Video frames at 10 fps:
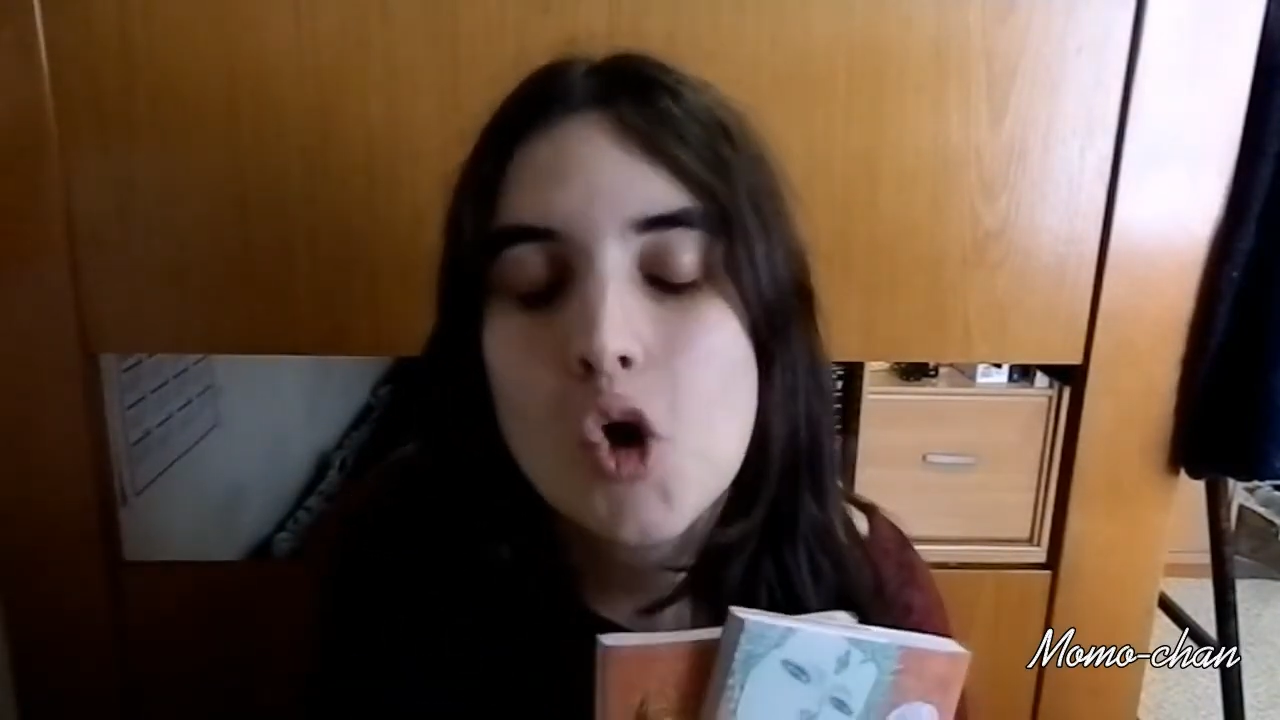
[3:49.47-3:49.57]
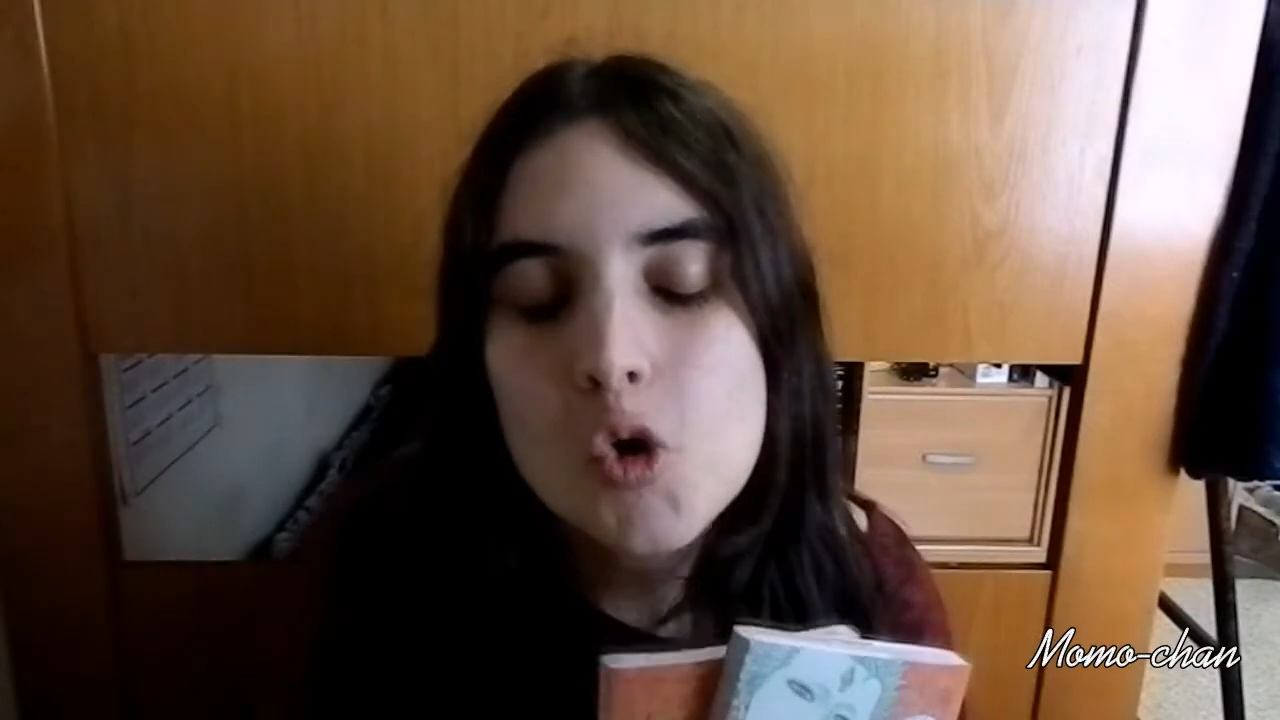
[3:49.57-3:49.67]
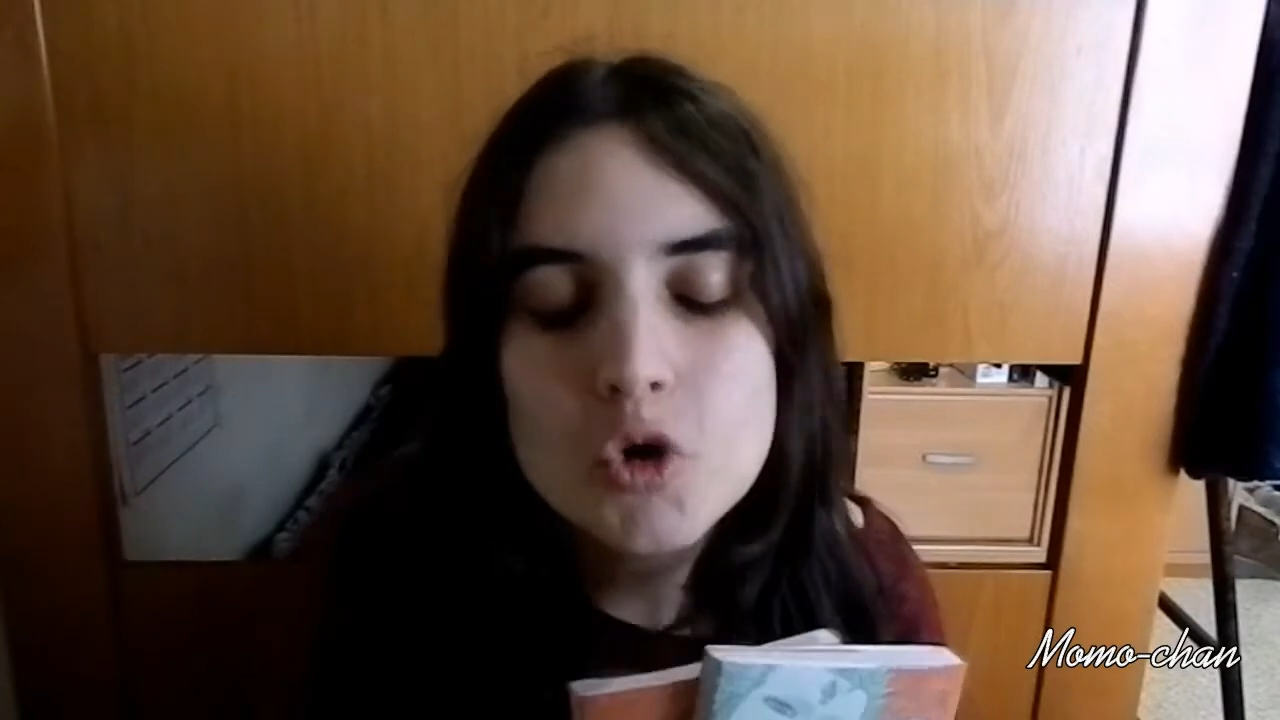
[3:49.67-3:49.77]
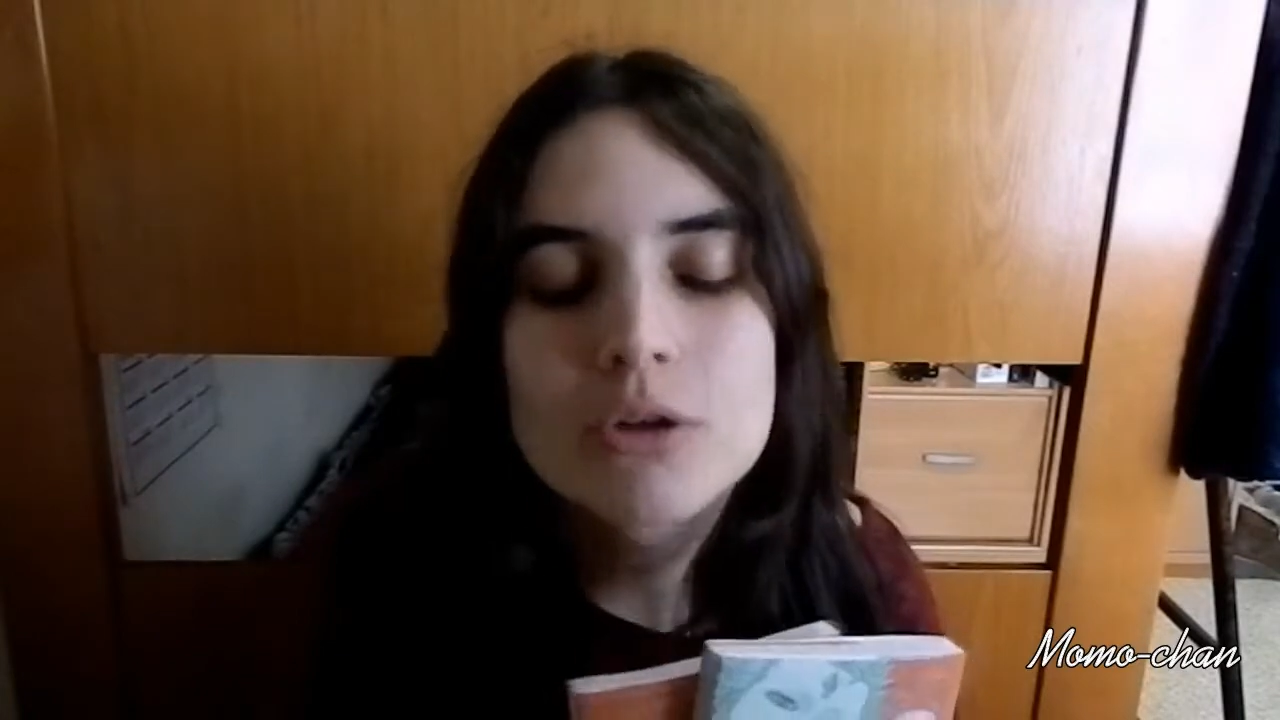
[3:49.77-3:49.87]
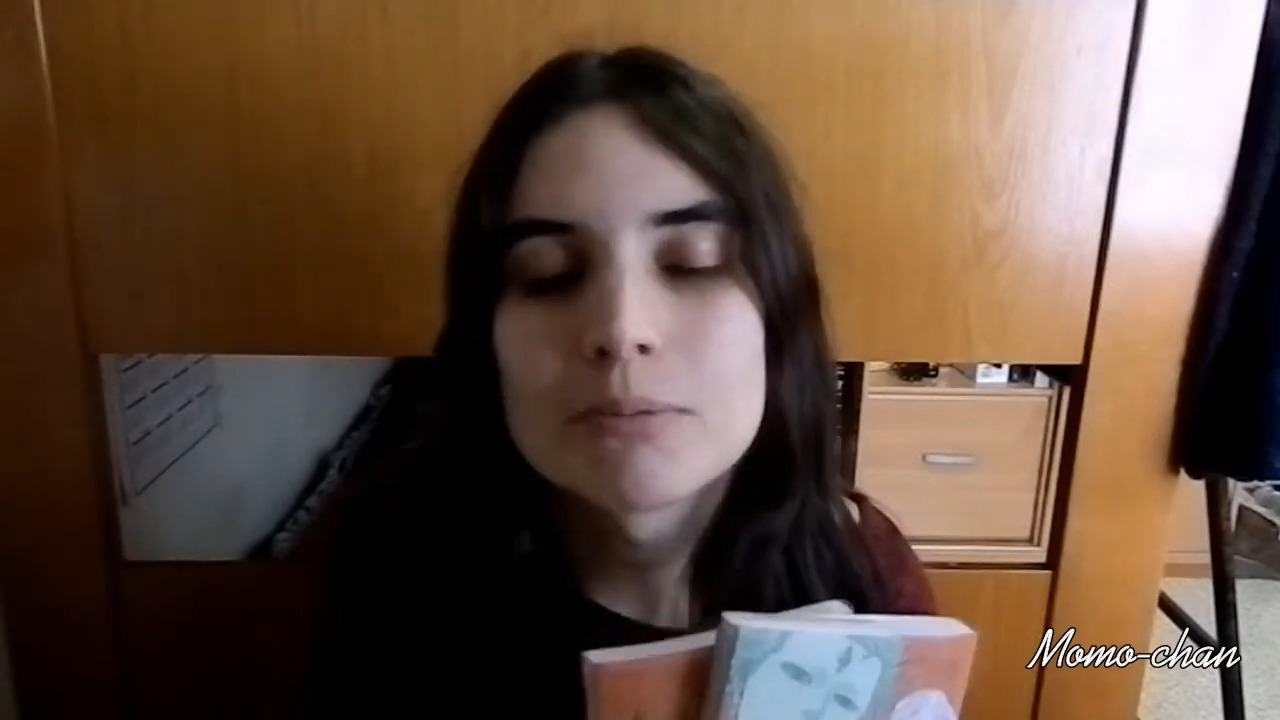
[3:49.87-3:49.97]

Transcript: un